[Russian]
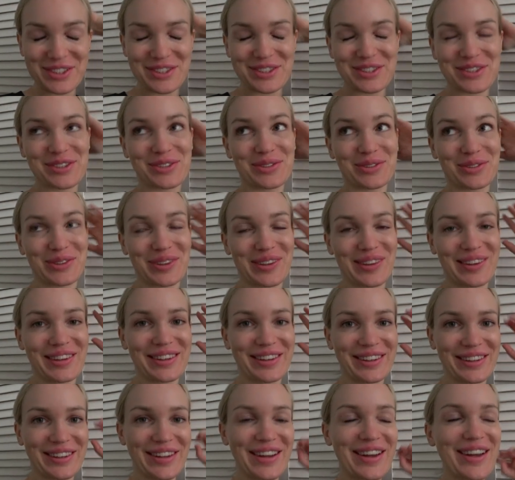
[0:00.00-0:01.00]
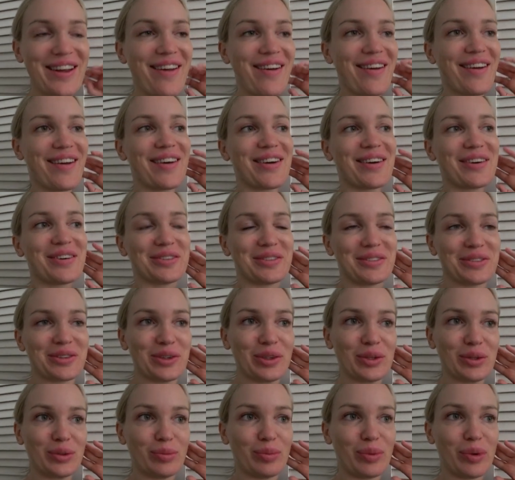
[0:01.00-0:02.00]
из животных,
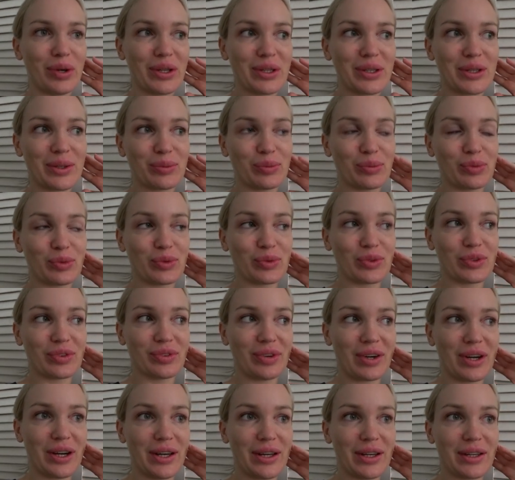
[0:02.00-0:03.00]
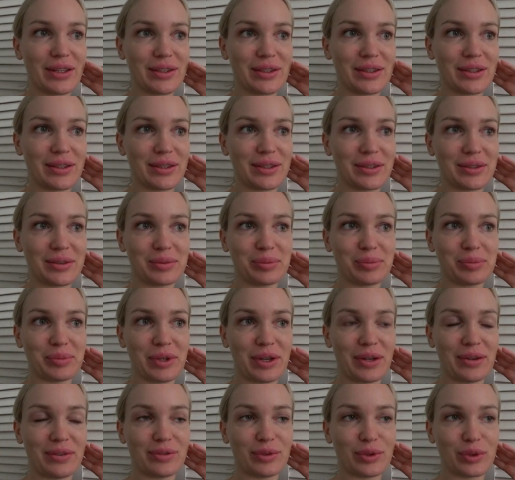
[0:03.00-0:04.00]
вот, поэтому два это
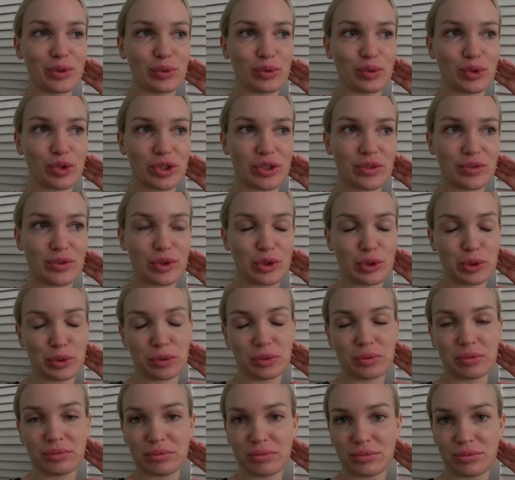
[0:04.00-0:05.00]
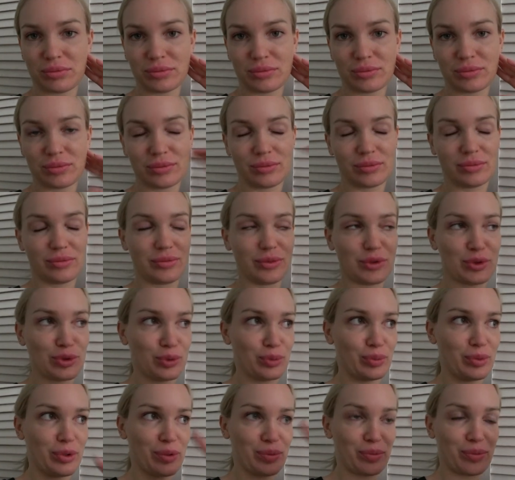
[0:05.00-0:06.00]
прям вот уже все, все
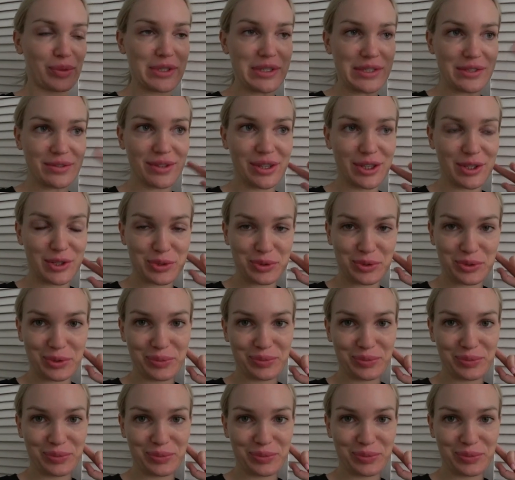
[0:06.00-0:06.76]
прям под завязку.